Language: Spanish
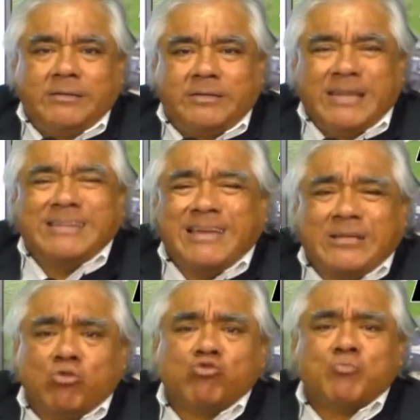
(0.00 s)

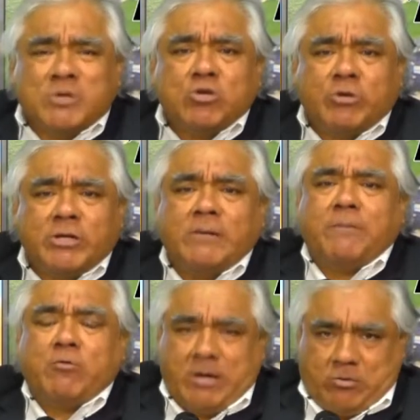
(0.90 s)
32 millones de
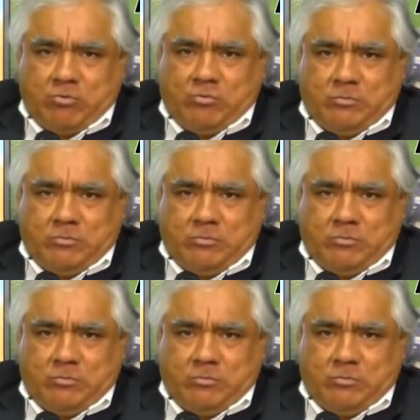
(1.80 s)
peruanos.